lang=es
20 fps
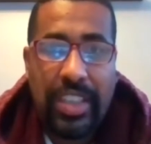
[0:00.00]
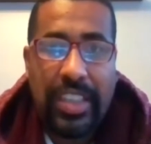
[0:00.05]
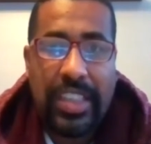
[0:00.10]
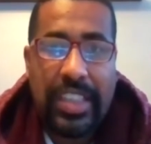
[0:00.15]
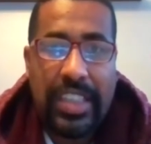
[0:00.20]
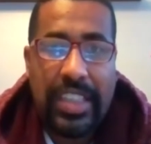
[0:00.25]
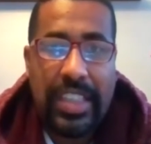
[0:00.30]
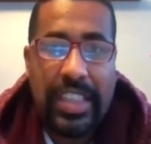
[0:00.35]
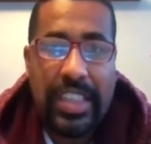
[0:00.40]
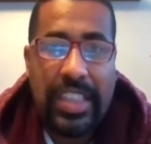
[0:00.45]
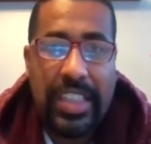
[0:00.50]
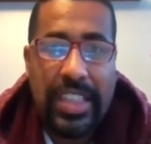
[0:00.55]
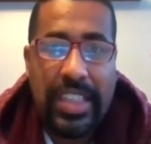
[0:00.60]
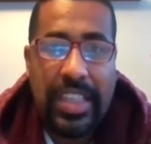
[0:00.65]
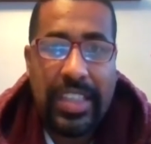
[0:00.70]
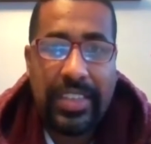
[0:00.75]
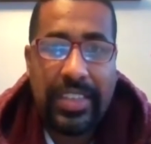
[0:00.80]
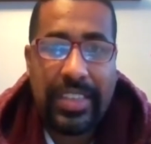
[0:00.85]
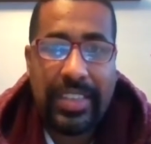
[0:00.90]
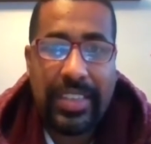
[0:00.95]
y
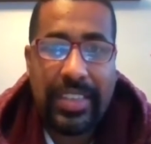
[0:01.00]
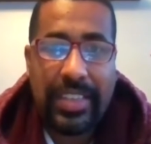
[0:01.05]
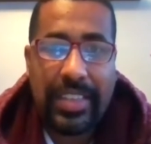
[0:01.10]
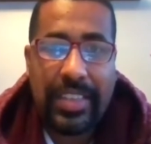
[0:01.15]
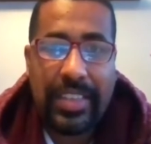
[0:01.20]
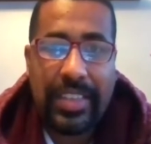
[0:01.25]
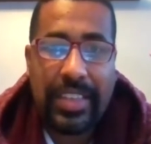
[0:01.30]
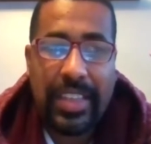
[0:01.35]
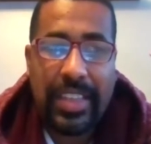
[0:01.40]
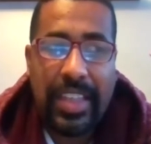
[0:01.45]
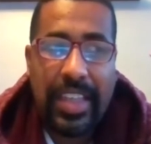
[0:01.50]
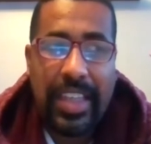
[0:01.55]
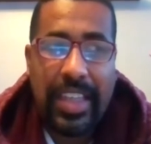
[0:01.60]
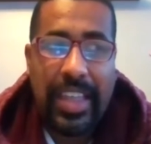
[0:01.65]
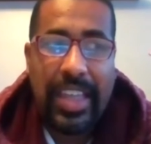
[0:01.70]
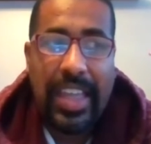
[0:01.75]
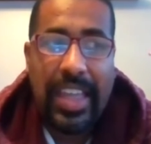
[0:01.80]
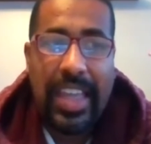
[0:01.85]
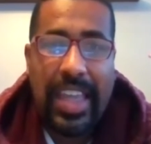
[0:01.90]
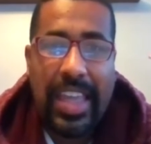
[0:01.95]
es,
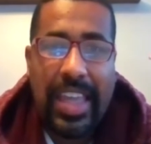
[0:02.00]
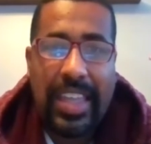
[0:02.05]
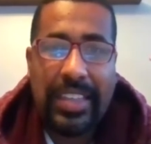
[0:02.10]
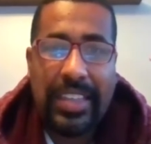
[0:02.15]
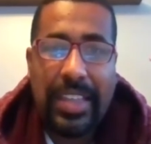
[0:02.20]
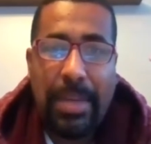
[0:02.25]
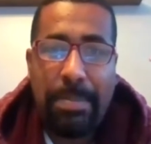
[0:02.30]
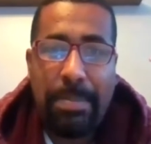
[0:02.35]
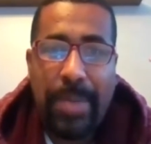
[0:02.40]
es la